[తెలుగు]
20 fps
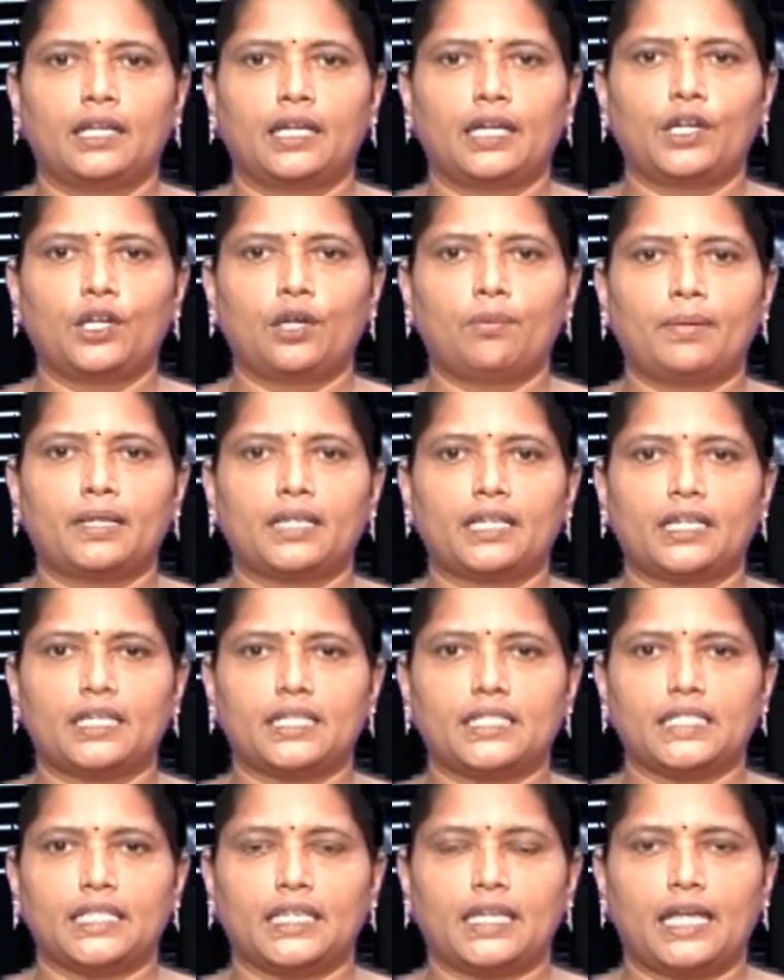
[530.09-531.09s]
రెండో పట్టణ
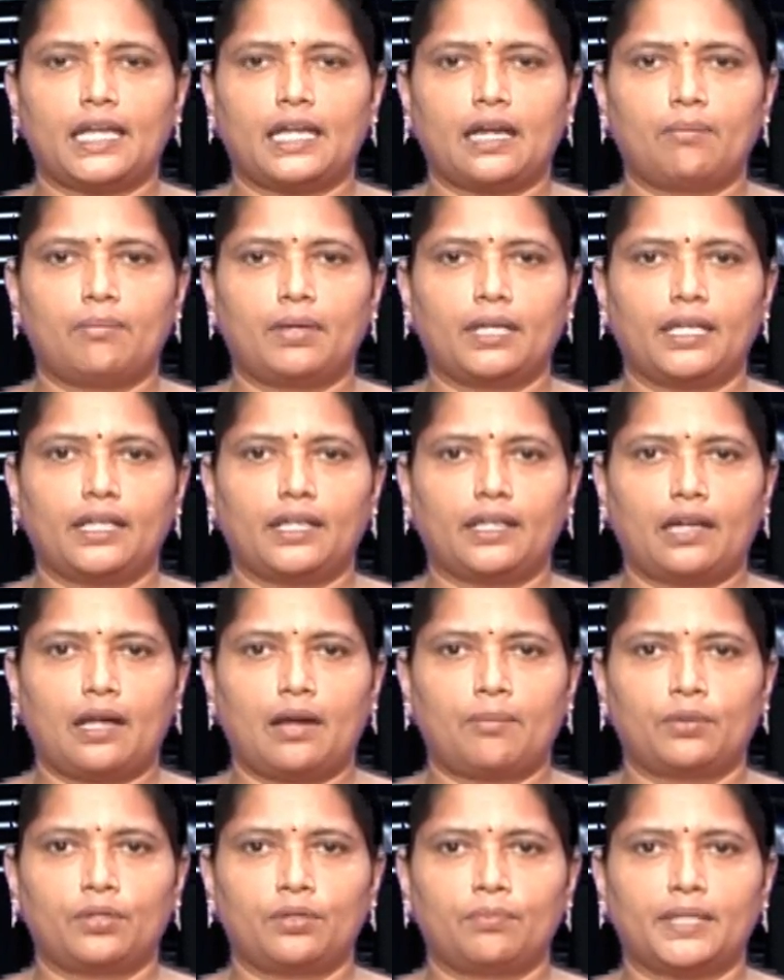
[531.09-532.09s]
సీఐ కంబగిరి
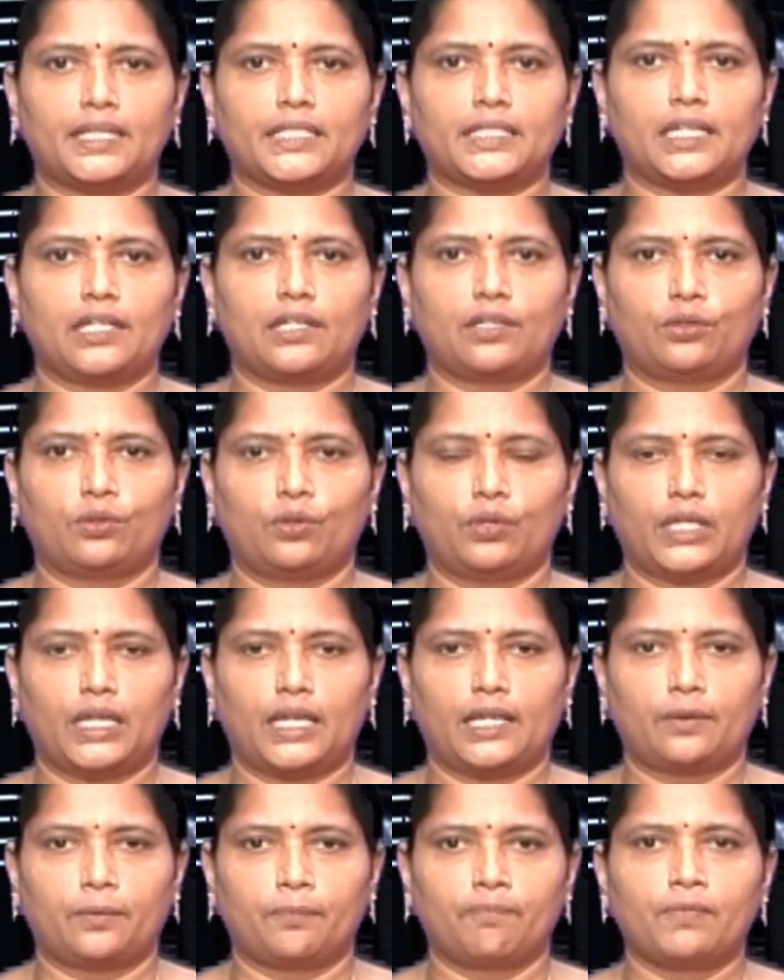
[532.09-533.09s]
రాముడు ప్రజలను
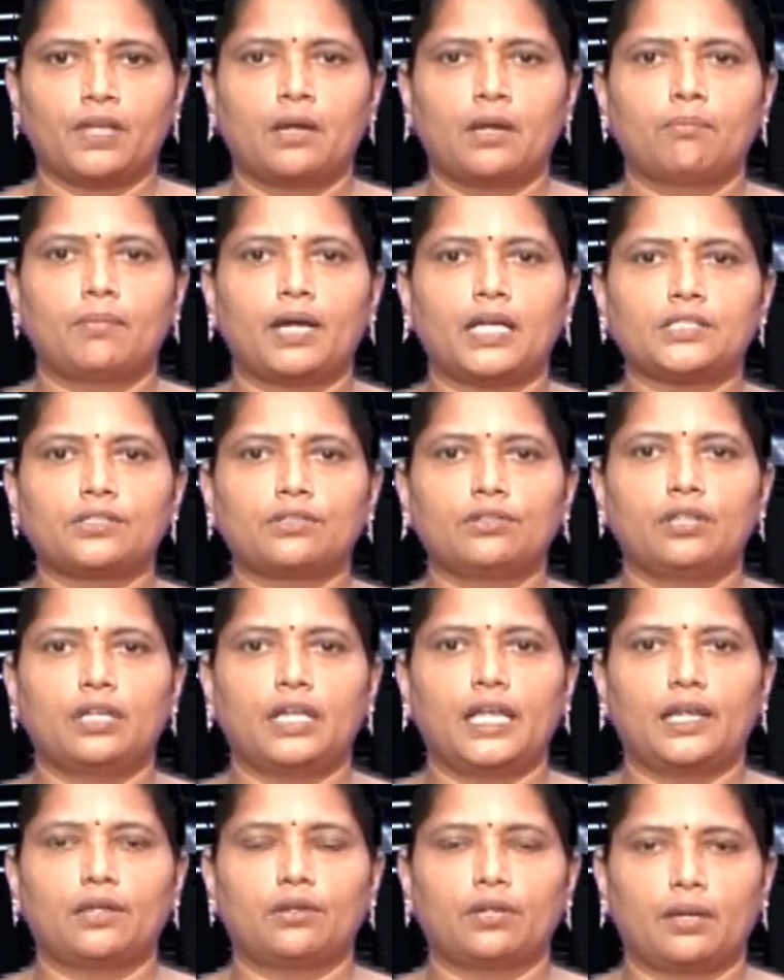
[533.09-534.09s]
కోరారు మాస్కులు
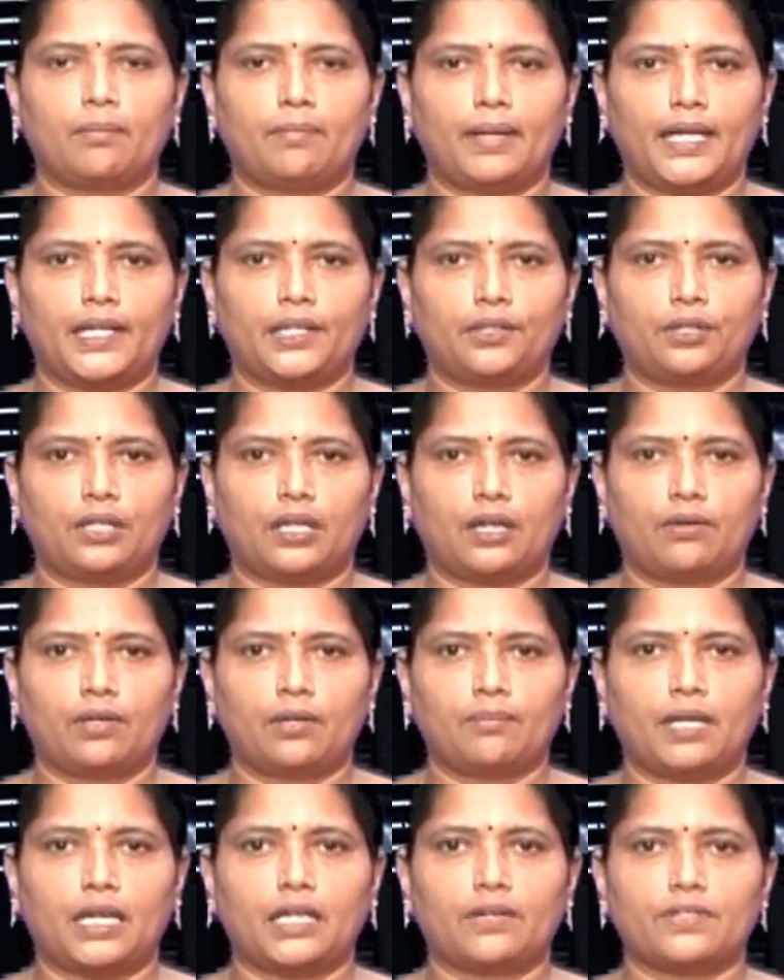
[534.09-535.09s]
లేకుండా బయటకు
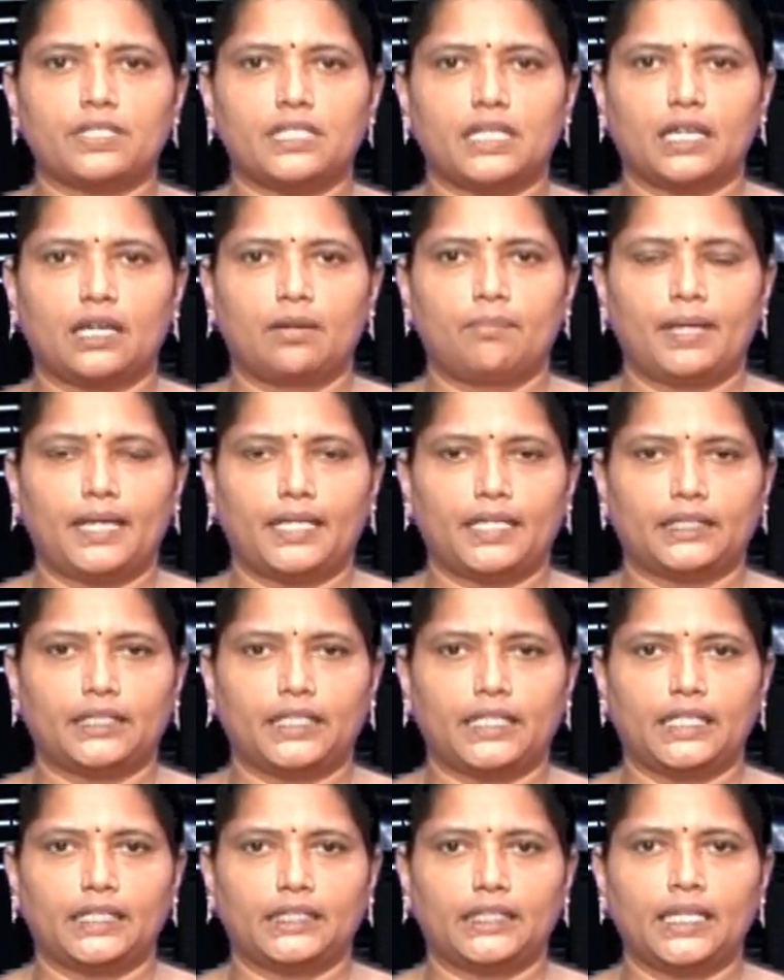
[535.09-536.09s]
రావడం అనవసరంగా బయట
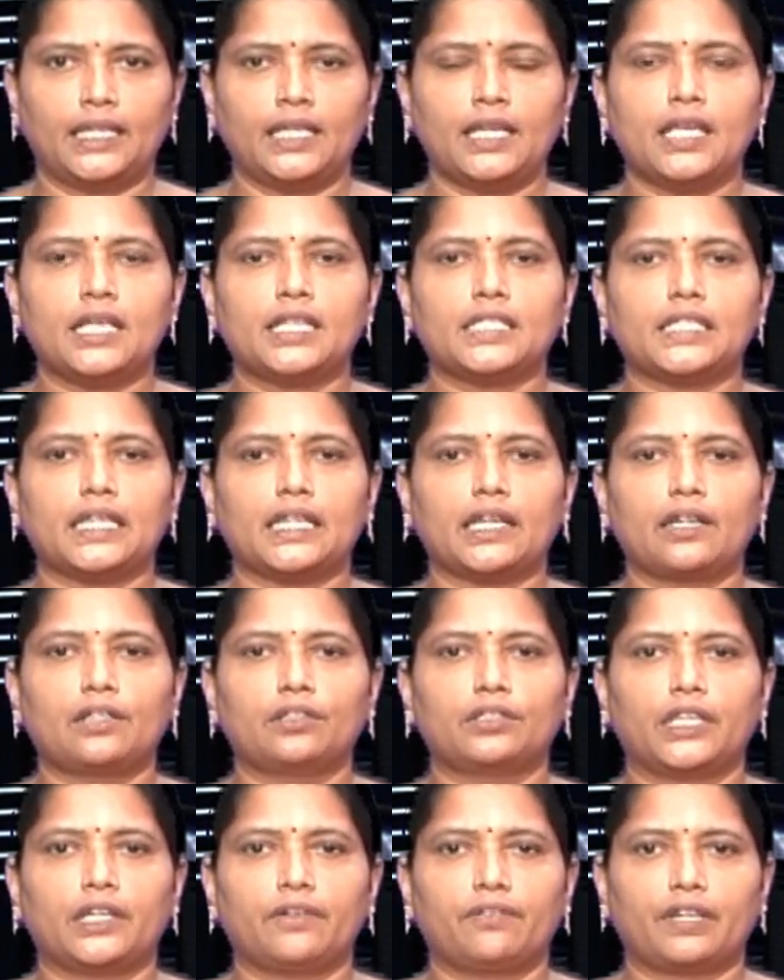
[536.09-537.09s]
తిరిగితే
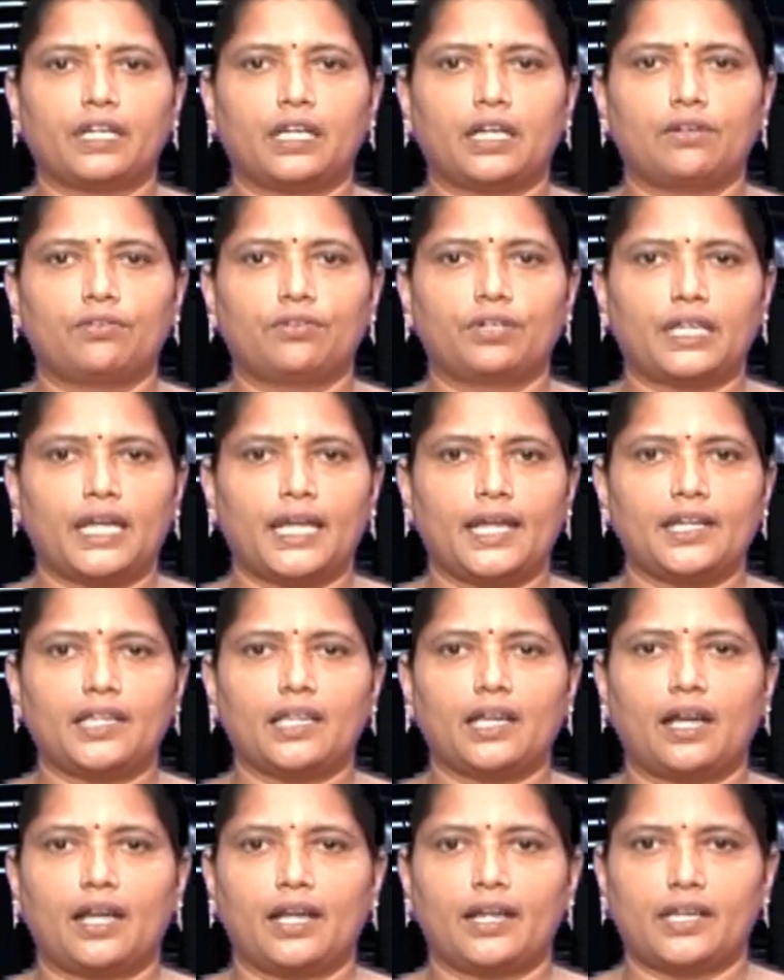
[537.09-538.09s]
చర్యలు తీవ్రంగా
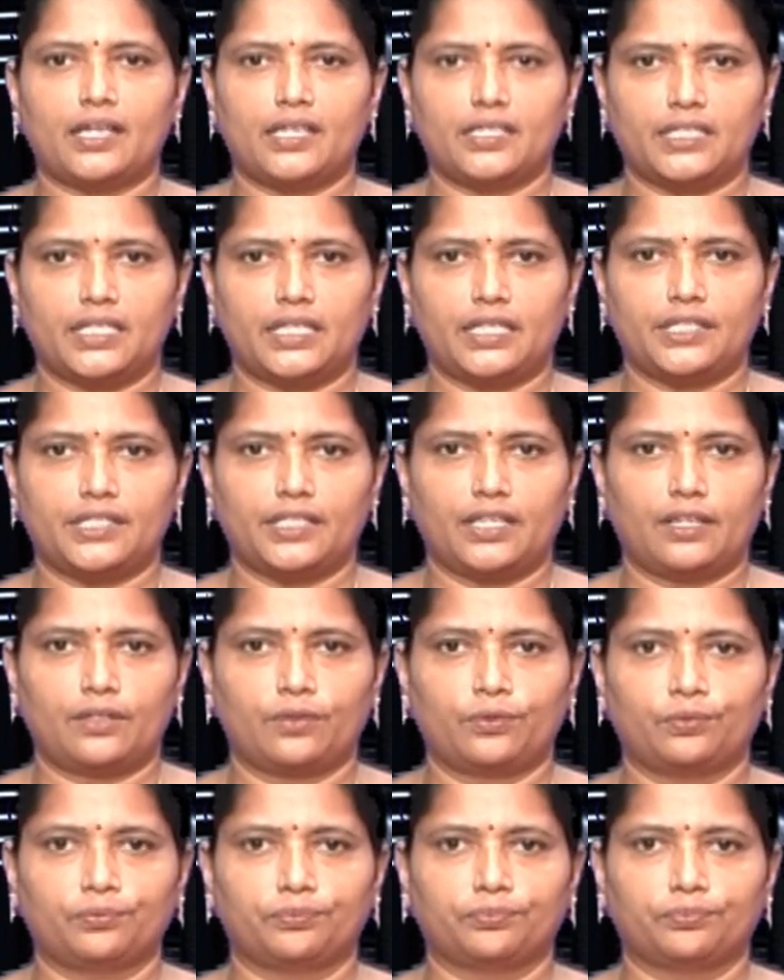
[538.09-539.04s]
ఉంటాయని ఆయన హెచ్చరించారు